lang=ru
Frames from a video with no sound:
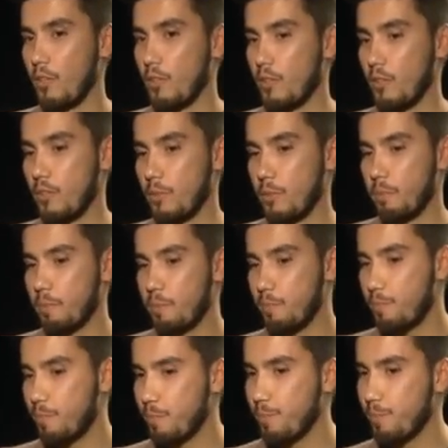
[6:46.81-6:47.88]
А,
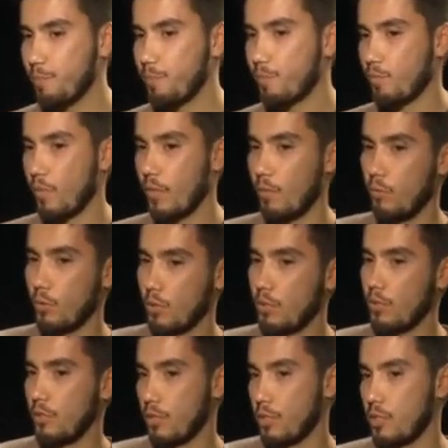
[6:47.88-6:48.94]
вот
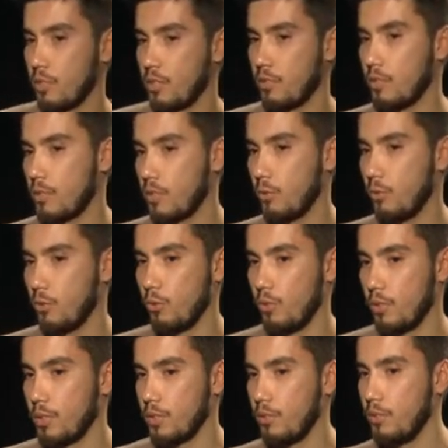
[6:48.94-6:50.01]
рождественский
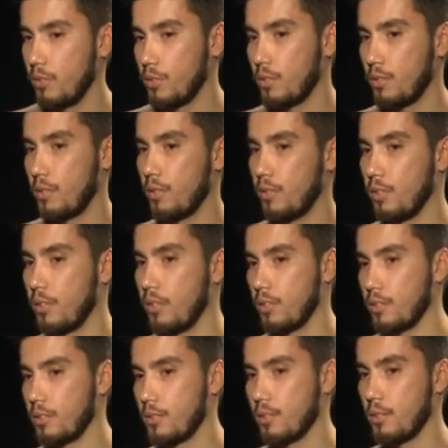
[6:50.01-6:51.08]
он о советских, о,
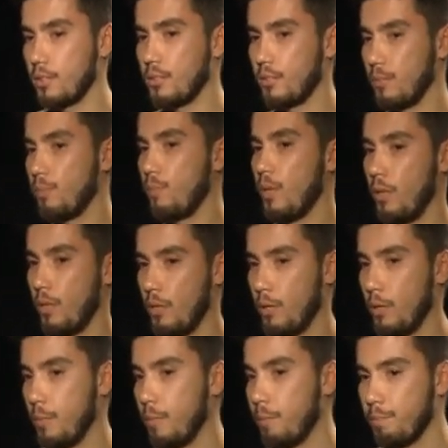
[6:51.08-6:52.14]
о,
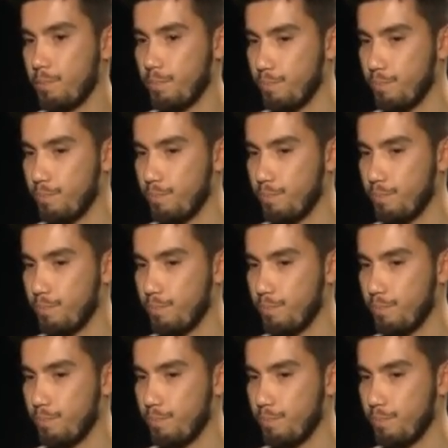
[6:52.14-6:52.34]
а,